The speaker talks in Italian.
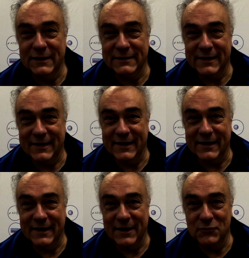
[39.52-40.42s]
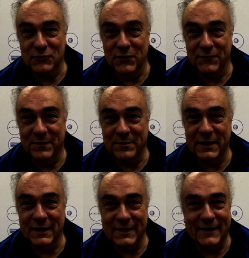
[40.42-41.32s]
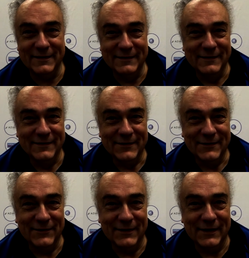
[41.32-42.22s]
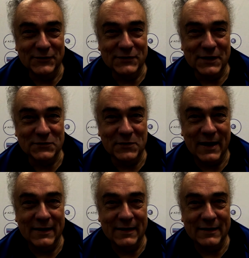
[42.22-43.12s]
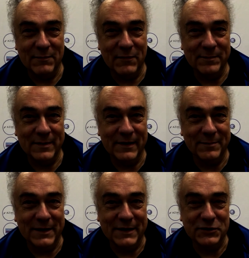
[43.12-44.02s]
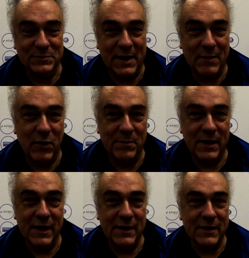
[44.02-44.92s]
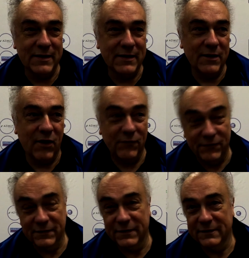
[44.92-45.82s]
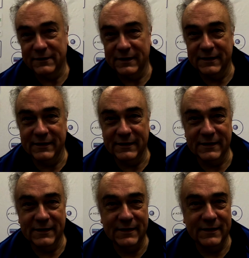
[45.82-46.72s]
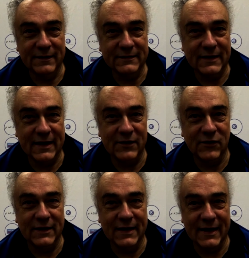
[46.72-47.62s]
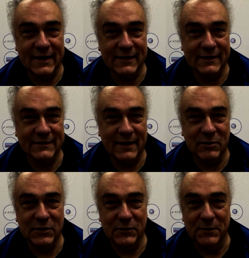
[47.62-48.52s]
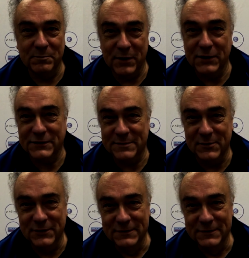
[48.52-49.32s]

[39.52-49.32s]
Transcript: serie A1 femminile con la nostra squadra andiamo, partecipiamo ai play-off che saranno a Terni sabato prossimo,